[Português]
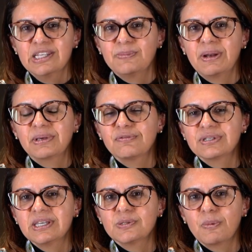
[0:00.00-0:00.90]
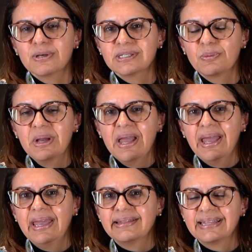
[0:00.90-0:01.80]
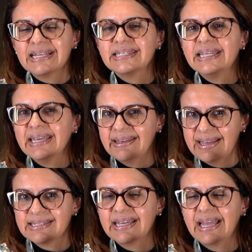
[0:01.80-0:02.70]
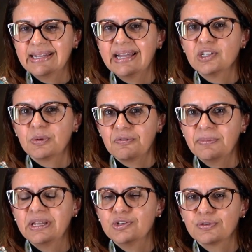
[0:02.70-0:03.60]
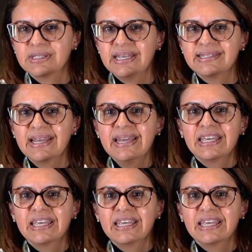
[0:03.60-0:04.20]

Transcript: Espero que vocês possam é, trazer essa realidade para a família de vocês,